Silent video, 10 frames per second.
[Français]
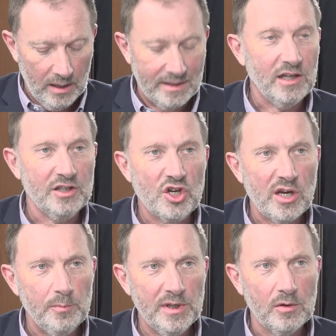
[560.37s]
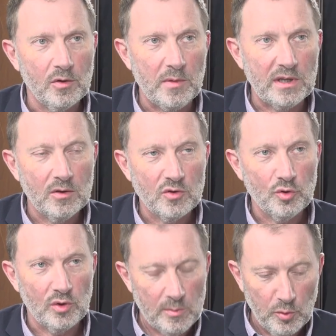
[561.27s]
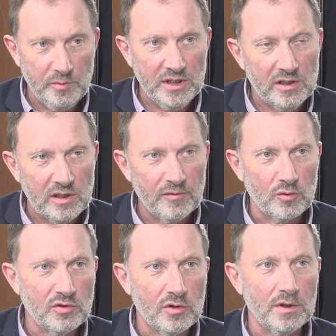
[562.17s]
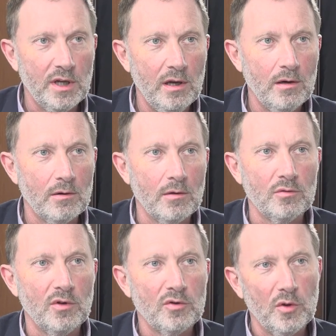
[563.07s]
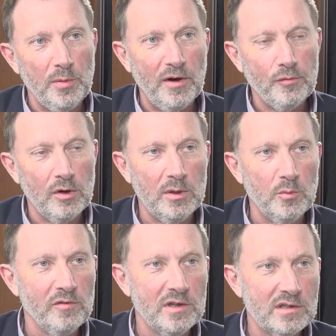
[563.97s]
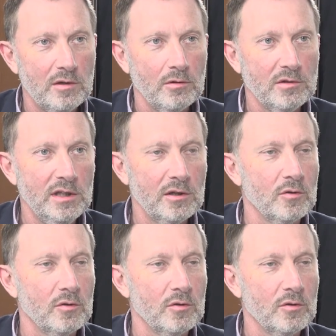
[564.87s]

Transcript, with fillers: Dernier chapitre maintenant sur les mobilités fonctionnelles. On entend parfois les mauvaises langues dire